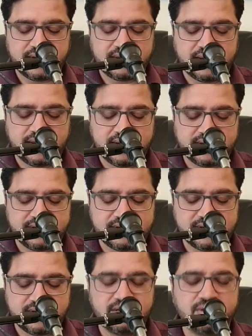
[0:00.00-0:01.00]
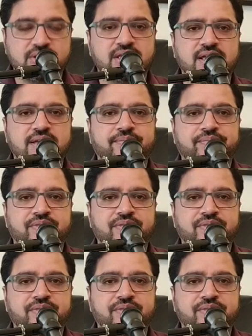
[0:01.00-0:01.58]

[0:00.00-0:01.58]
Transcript: करते हैं कंसर्न होते हैं